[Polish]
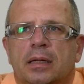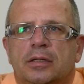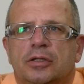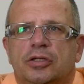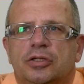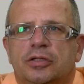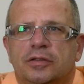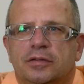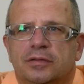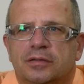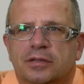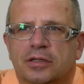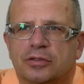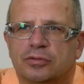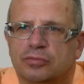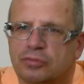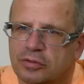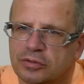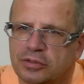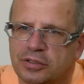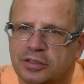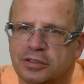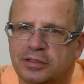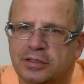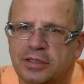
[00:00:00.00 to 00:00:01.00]
300
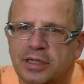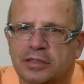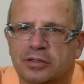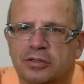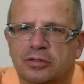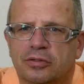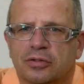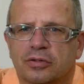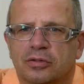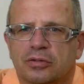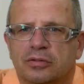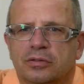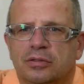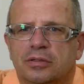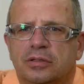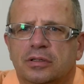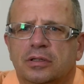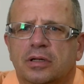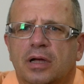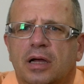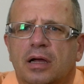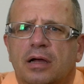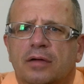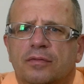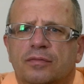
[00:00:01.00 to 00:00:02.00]
zł netto.
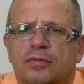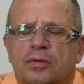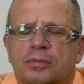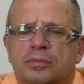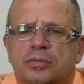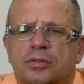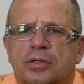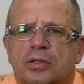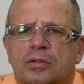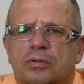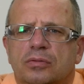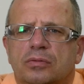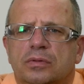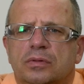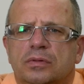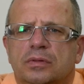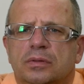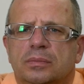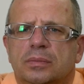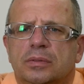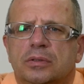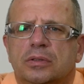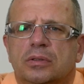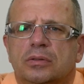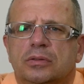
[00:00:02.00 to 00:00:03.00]
A WOMP z reguły
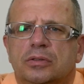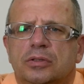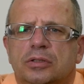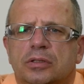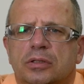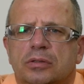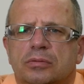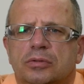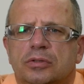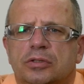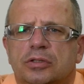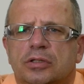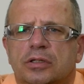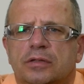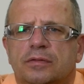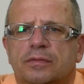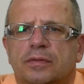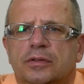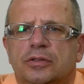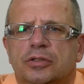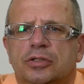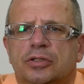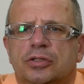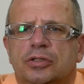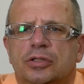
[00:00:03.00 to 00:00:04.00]
sobie doliczał jeszcze
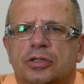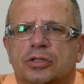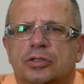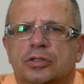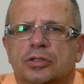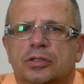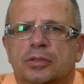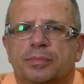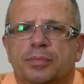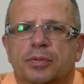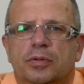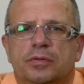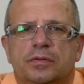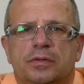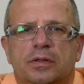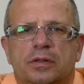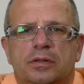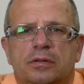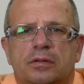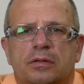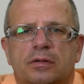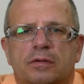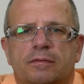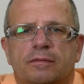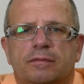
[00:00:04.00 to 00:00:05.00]

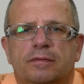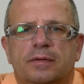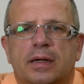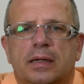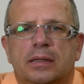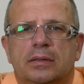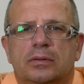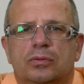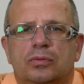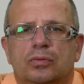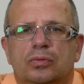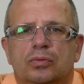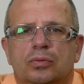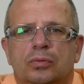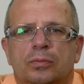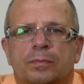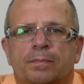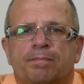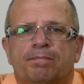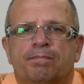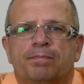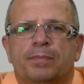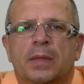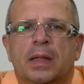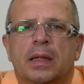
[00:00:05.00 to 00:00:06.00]
23% VAT-u.
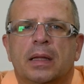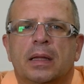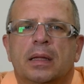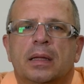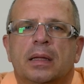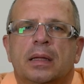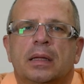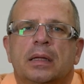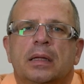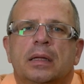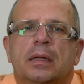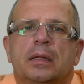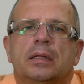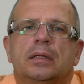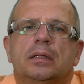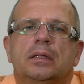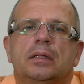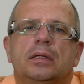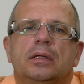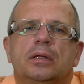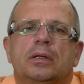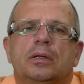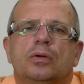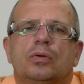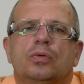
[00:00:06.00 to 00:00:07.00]

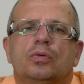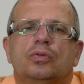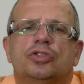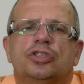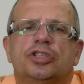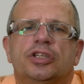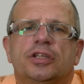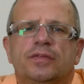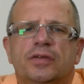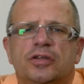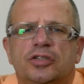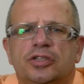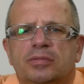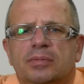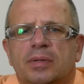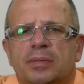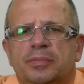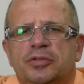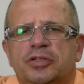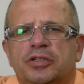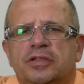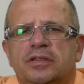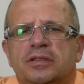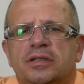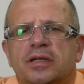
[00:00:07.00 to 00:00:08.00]
I uczciwie trzeba
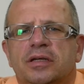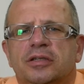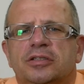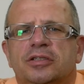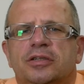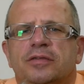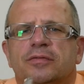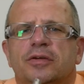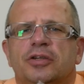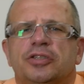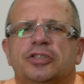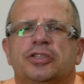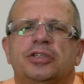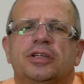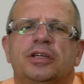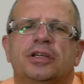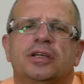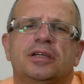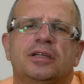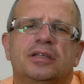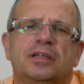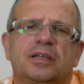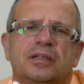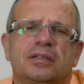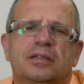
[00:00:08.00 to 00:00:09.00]
przyznać, że właśnie
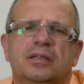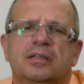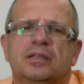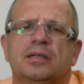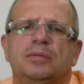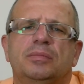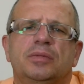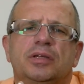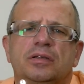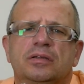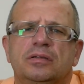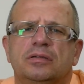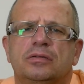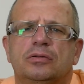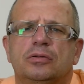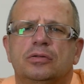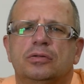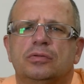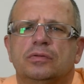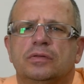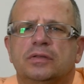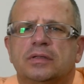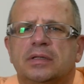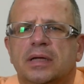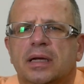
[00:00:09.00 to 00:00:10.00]
jedynymi
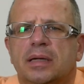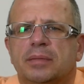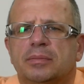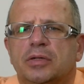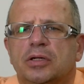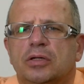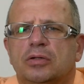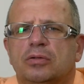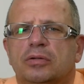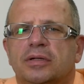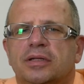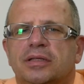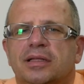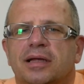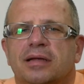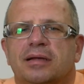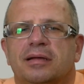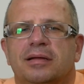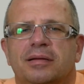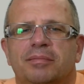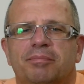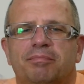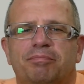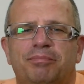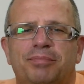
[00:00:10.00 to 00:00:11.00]
instytucjami, które
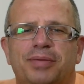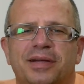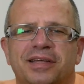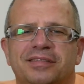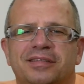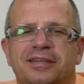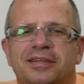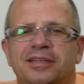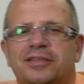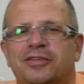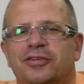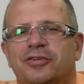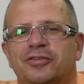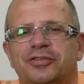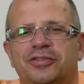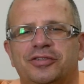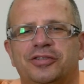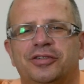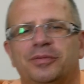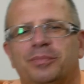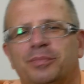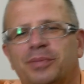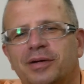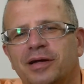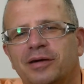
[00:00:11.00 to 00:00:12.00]
tak bez
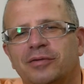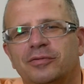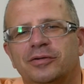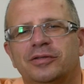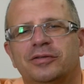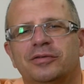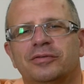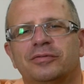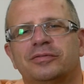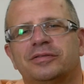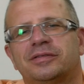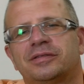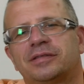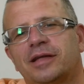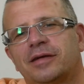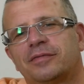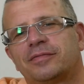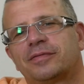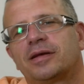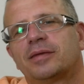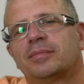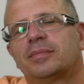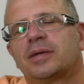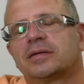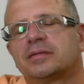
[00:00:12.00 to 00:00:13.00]
litości brały tą
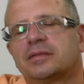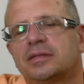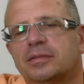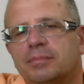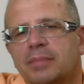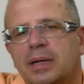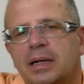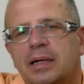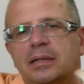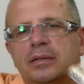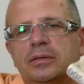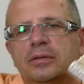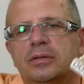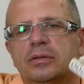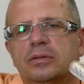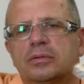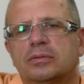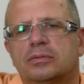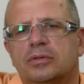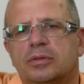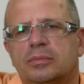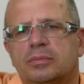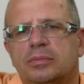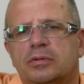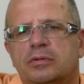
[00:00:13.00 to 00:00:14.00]
stawkę
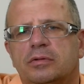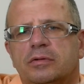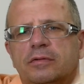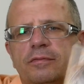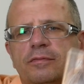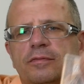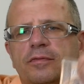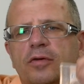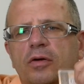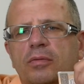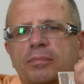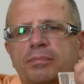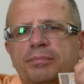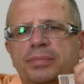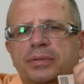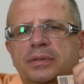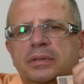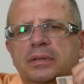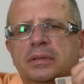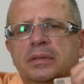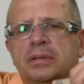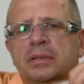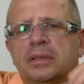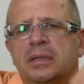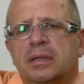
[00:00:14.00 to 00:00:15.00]
maksymalną, to były
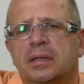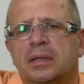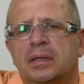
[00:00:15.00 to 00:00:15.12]
WOMPy,